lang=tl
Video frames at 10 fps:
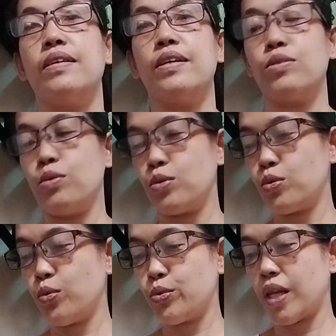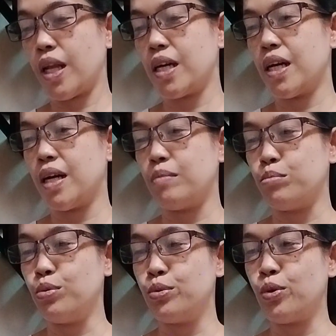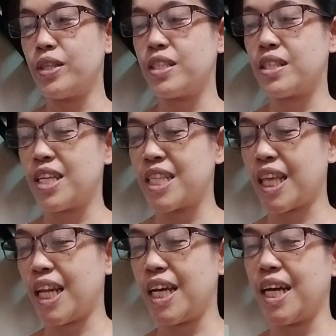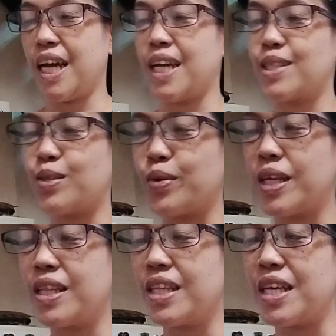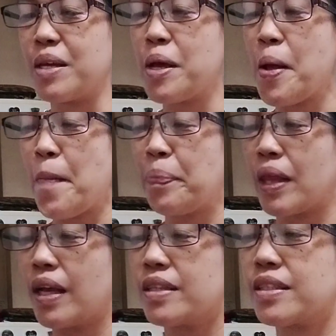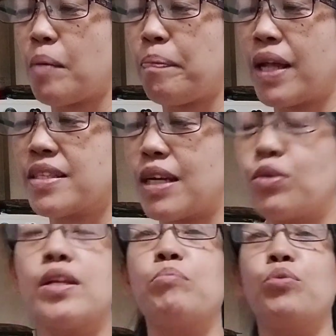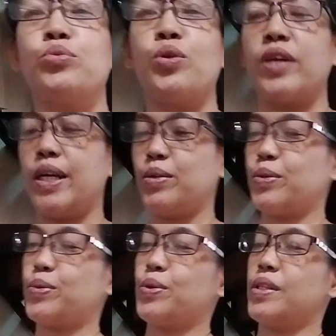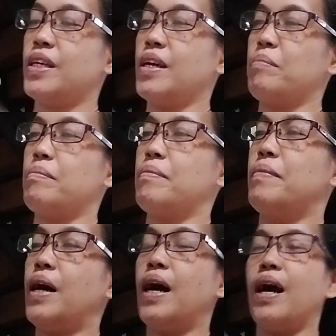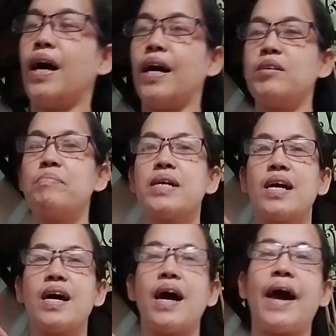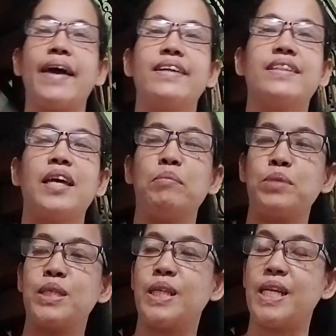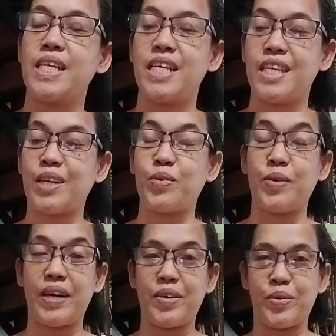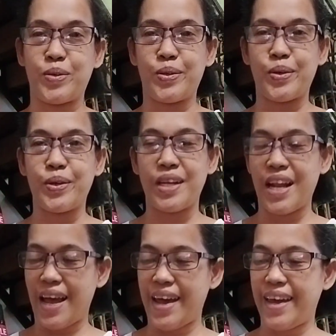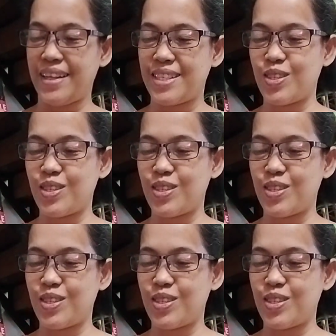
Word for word: Ito, so talagang budol is real talaga. So hindi sa plants ako na budol ngayon kundi uh, yung mga items na nakikita ko ngayon online.